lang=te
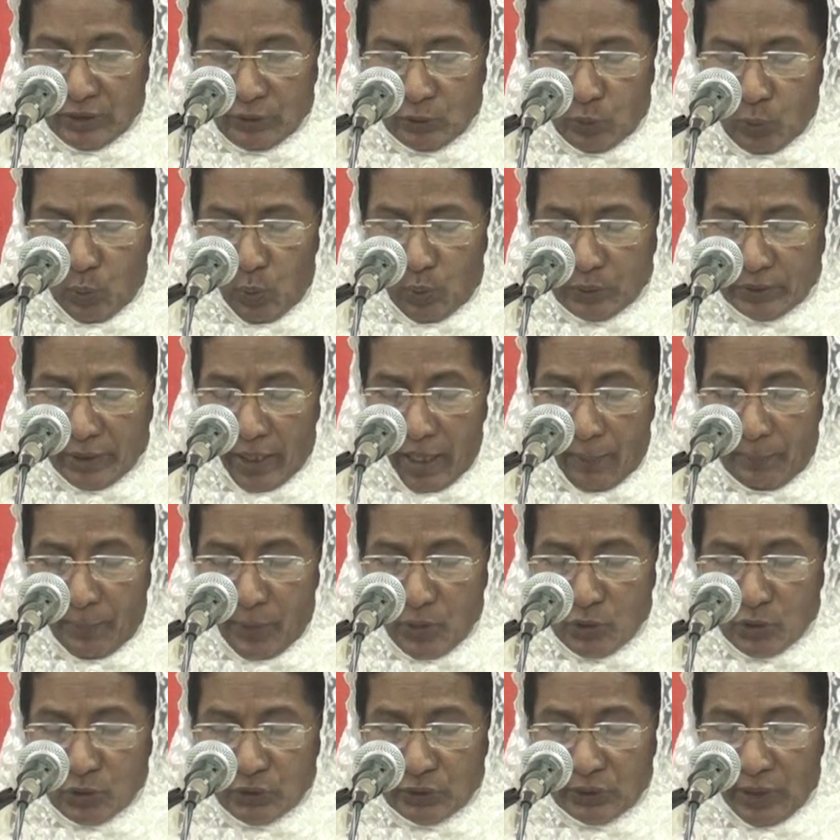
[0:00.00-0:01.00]
దూత
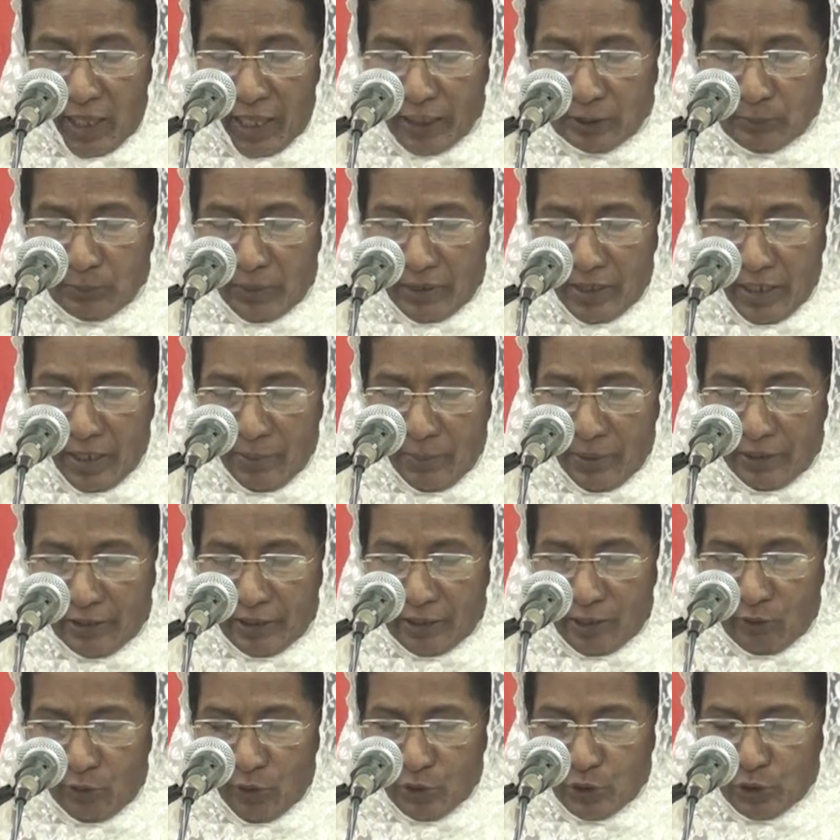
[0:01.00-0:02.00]
పరిశుద్ధాత్మ నీ
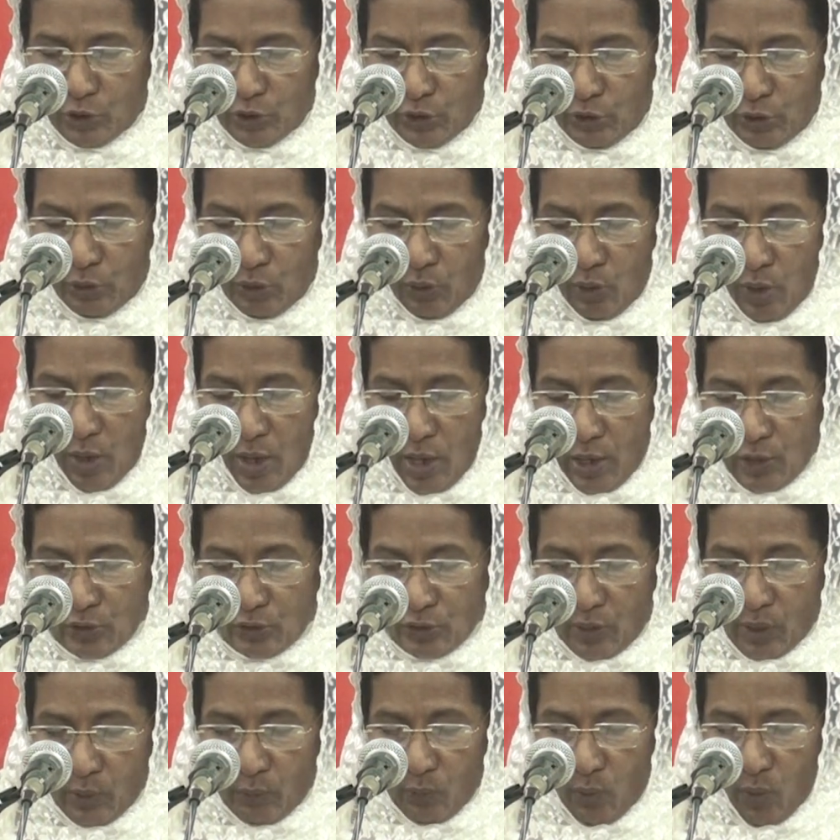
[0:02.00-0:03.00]
మీదికి వచ్చును
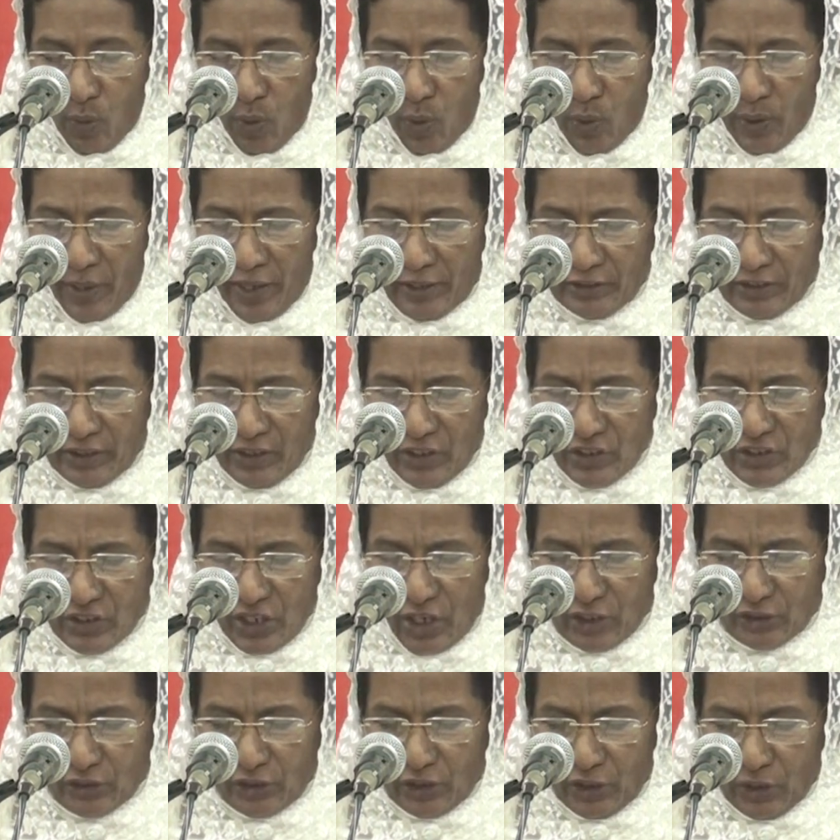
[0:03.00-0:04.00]
సర్వోన్నతిని
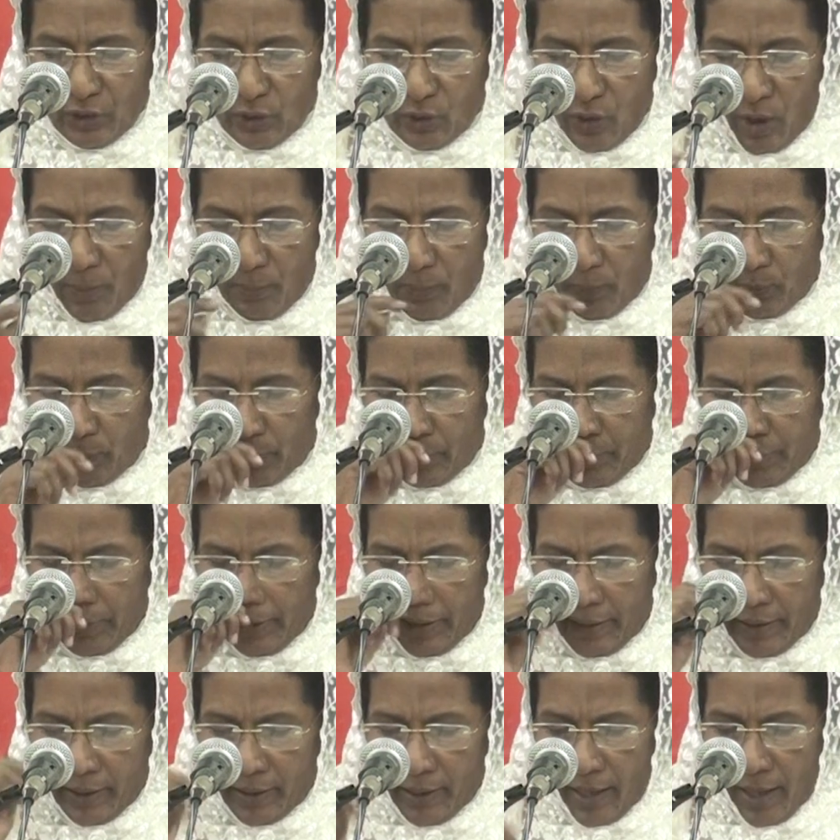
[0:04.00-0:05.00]
శక్తి నేను కమ్ముకొను
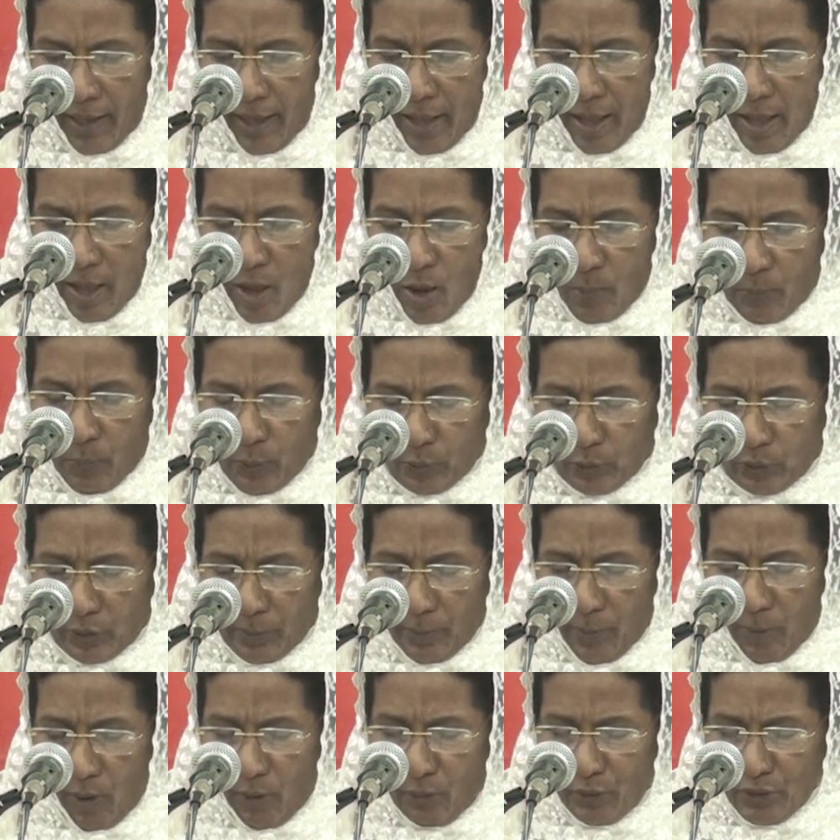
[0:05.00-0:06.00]
గనక
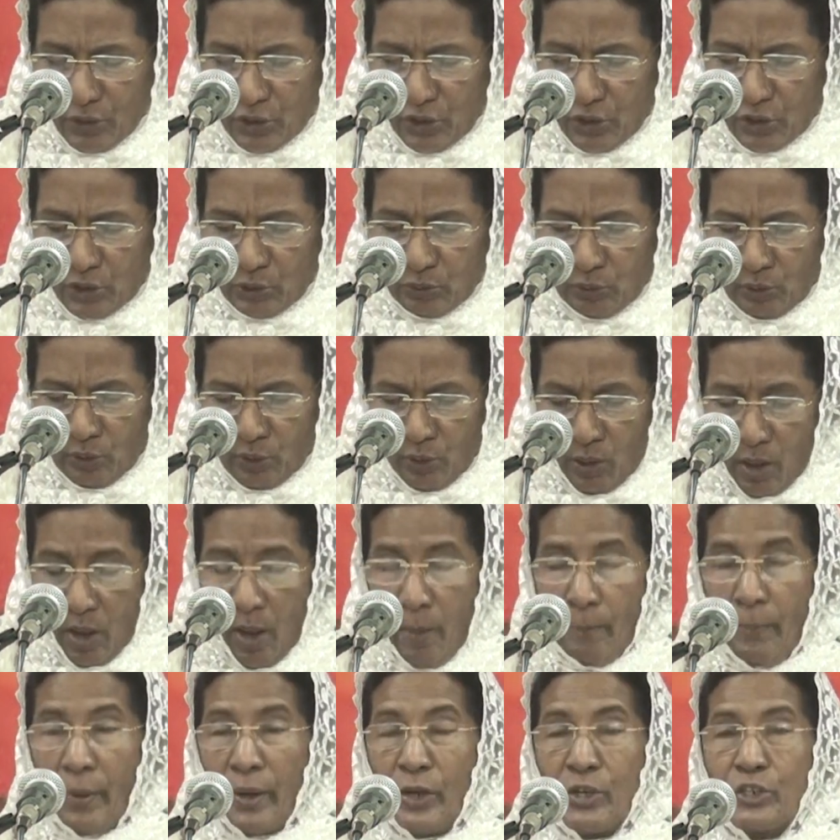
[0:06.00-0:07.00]
పుట్టబోవు శిశువు
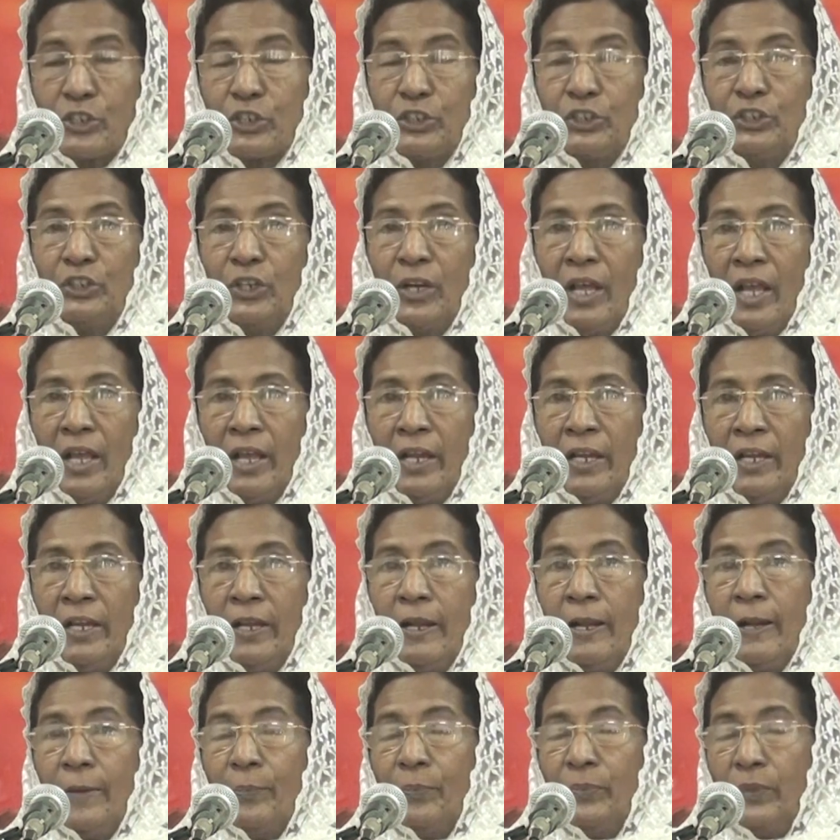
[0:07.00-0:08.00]
పరిశుద్ధుడై
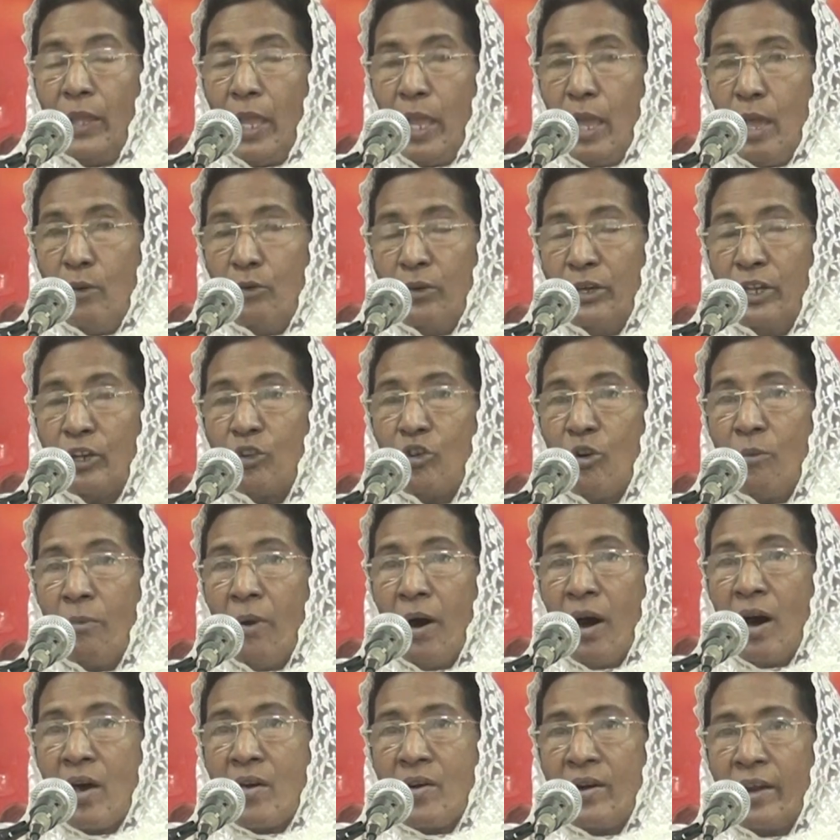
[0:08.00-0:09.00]
దేవుని
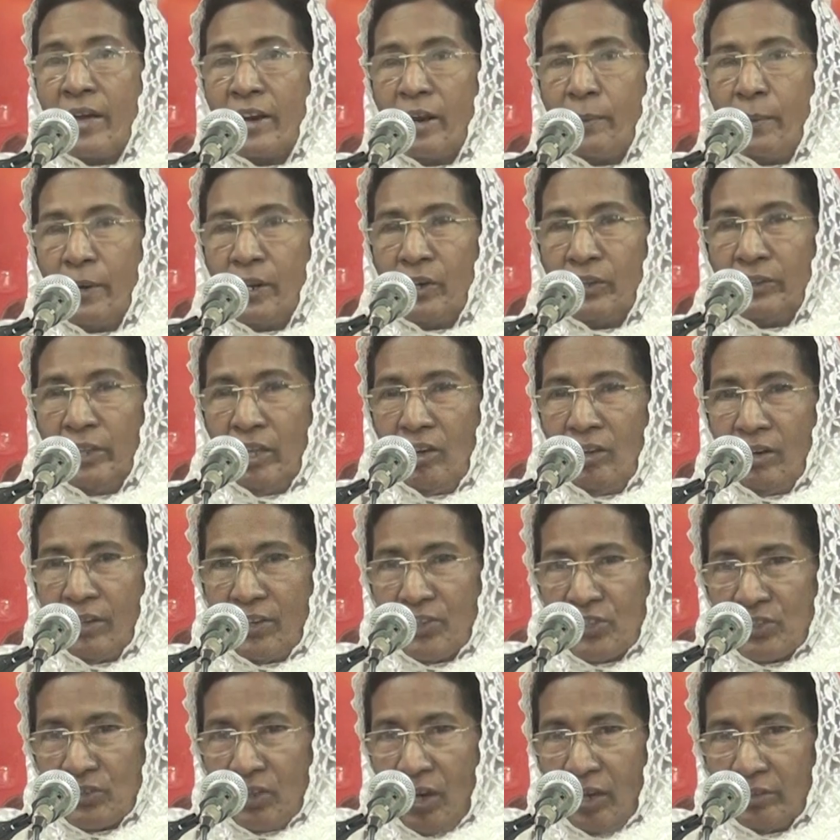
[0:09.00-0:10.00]
కుమారుడు అనబడను
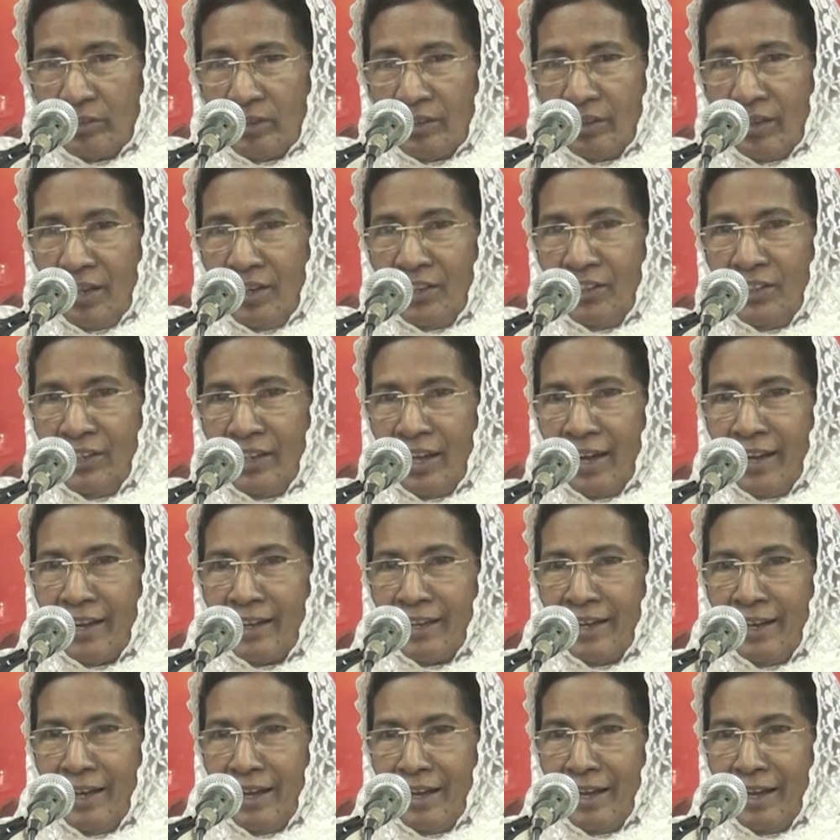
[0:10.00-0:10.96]
దేవునికి స్తోత్రం కలిగిన గాక